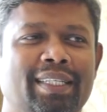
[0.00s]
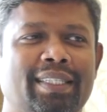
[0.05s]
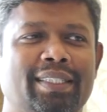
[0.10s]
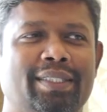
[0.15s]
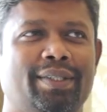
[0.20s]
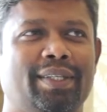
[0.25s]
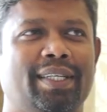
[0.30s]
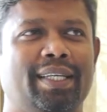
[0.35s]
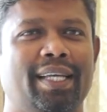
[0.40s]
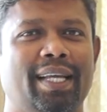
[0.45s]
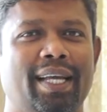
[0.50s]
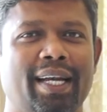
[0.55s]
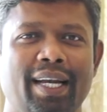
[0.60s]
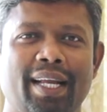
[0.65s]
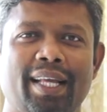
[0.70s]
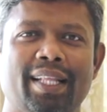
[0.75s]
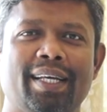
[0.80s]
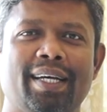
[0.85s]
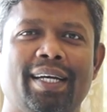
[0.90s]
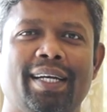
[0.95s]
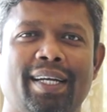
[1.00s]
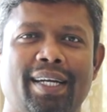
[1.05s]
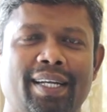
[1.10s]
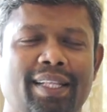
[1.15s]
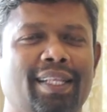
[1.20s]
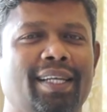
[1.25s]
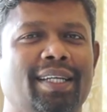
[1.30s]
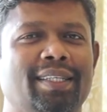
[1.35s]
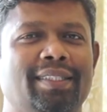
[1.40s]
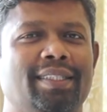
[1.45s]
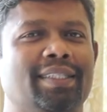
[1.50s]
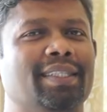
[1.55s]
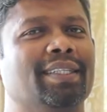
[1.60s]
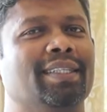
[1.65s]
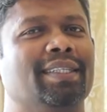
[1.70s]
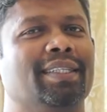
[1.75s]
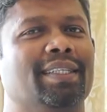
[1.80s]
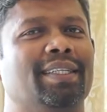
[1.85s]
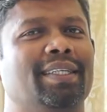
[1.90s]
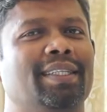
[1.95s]
ஸோ என்ன தான் நடந்தாலும் சரி
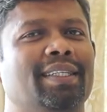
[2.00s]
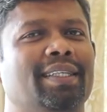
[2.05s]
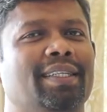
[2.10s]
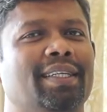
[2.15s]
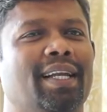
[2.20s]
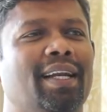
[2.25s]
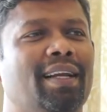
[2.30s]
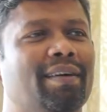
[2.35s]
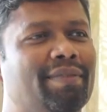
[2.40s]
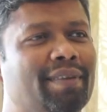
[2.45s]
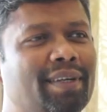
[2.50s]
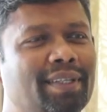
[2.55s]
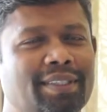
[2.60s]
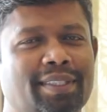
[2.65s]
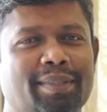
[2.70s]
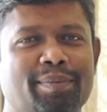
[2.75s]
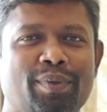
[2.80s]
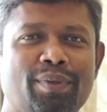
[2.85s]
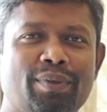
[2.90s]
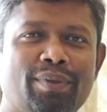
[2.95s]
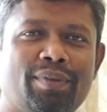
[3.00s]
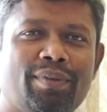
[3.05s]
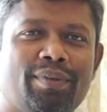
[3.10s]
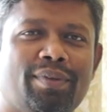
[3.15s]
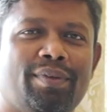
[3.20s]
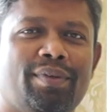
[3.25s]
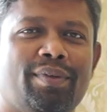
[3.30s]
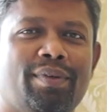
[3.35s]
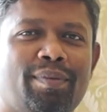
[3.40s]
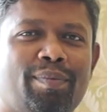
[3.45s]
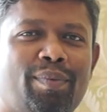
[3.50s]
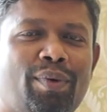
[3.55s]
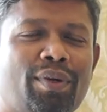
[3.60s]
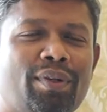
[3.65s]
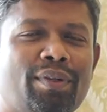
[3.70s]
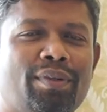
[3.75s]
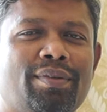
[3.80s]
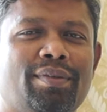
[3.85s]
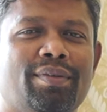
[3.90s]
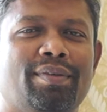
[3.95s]
இது எல்லா ஃப்ரெண்ட்ஷிப்புக்கும்
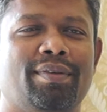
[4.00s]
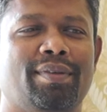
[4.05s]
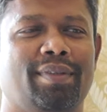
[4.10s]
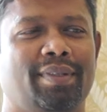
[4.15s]
பொருந்தும்